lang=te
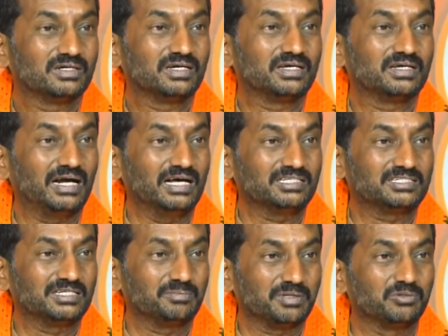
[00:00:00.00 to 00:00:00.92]
ఈ
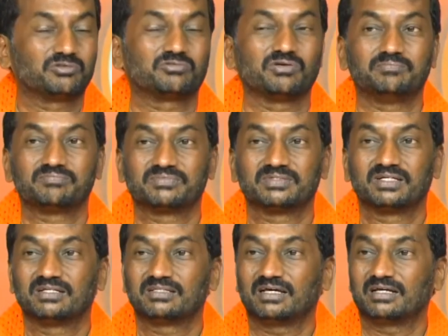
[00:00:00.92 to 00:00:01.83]
రాష్ట్ర ప్రభుత్వం
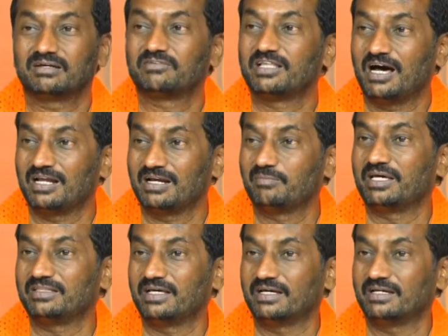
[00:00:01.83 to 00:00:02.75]
తన విధానం
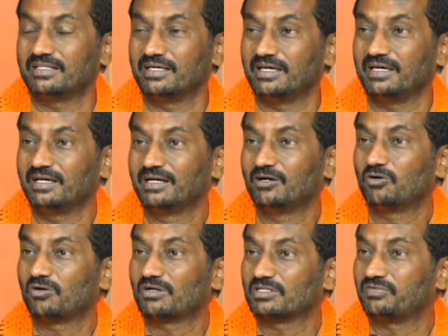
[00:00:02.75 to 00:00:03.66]
ఏంది అనేది
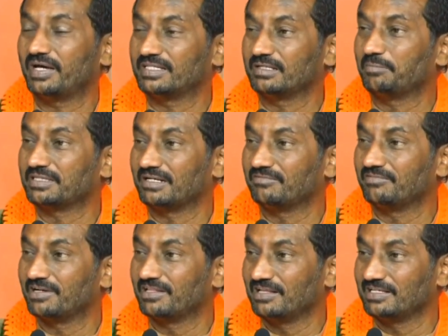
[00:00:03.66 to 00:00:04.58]
ఒక శ్వేతపత్రం
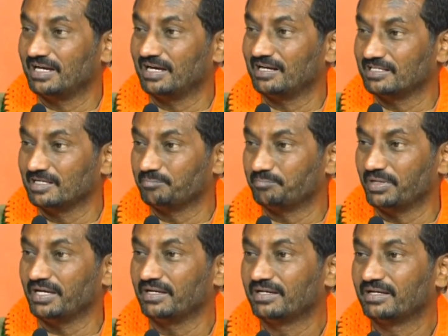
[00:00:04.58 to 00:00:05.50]
విడుదల చేయాలని
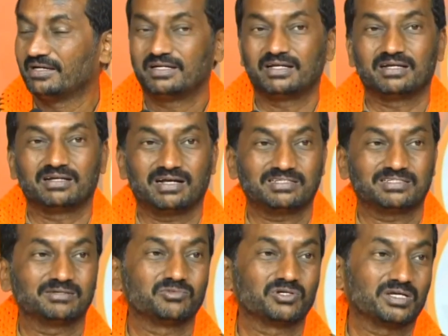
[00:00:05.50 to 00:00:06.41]
చెప్పి నేను
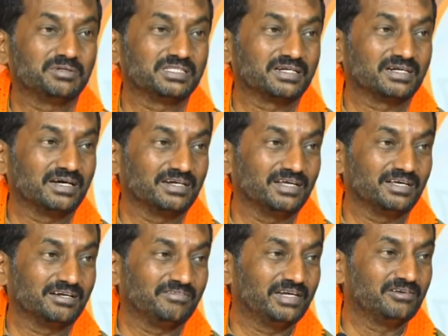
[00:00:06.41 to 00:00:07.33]
రాష్ట్ర ముఖ్యమంత్రి గారిని
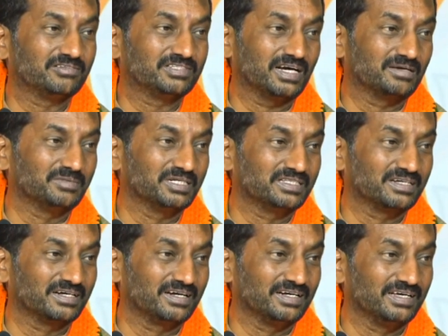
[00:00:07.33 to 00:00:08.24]
రెవెన్యూ శాఖ మంత్రి
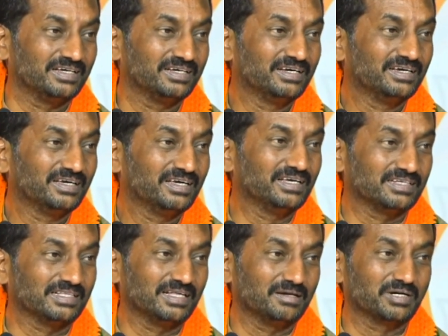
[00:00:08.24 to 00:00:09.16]
గారిని ఈ
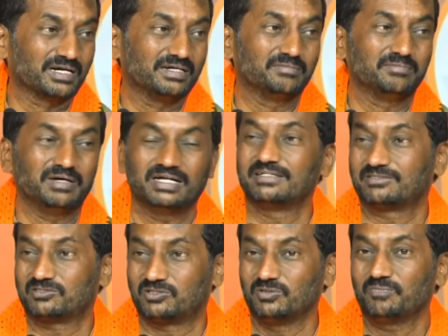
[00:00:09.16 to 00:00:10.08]
సందర్భంగా డిమాండ్
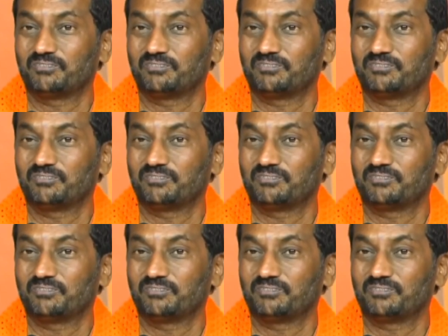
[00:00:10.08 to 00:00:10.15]
చేస్తూ